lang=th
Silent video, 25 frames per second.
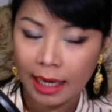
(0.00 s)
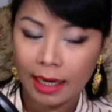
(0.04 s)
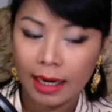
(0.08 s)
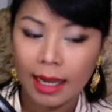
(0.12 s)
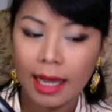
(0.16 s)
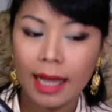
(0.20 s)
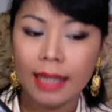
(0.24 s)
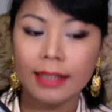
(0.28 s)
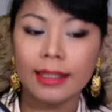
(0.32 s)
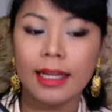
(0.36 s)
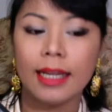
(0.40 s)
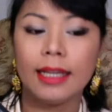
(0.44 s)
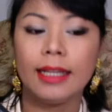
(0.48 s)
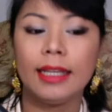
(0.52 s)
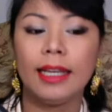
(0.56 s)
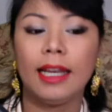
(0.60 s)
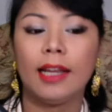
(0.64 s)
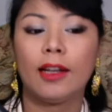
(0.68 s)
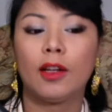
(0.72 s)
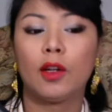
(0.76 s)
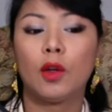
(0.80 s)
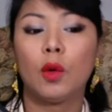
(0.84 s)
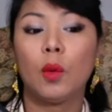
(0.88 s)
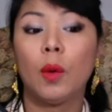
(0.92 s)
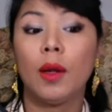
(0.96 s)
นะคะแต่เขีย
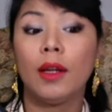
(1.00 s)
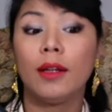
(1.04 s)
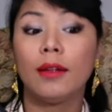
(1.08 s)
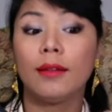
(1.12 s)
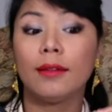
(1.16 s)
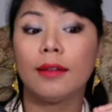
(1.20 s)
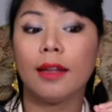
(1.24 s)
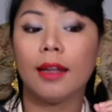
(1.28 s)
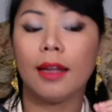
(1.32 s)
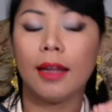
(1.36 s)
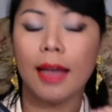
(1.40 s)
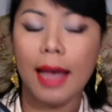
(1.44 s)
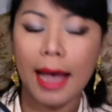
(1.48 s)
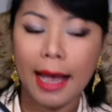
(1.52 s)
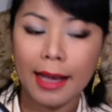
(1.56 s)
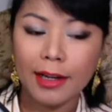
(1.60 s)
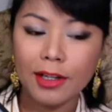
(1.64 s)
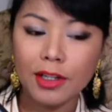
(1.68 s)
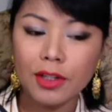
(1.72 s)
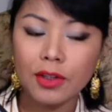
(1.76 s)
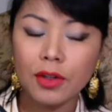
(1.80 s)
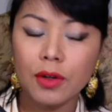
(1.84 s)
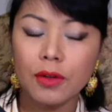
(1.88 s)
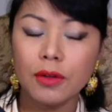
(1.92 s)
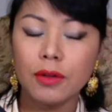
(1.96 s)
นด้วยเตอัช
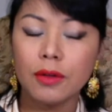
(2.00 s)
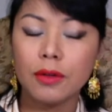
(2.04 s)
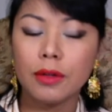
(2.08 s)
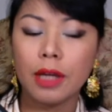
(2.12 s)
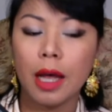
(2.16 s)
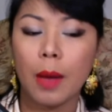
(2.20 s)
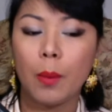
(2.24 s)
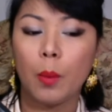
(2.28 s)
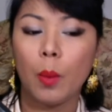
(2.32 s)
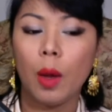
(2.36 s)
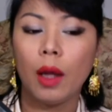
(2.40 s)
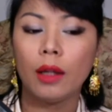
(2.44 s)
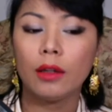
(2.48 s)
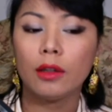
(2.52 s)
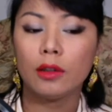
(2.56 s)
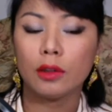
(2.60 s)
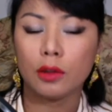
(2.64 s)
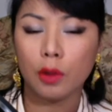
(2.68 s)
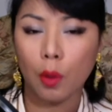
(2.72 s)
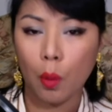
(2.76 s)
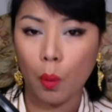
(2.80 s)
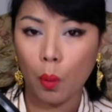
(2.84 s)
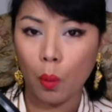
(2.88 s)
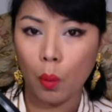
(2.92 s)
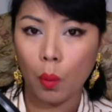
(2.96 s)
ก็คือคำว่า
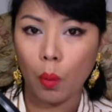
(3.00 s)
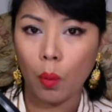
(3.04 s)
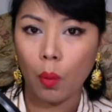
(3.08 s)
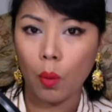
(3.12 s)
ตรง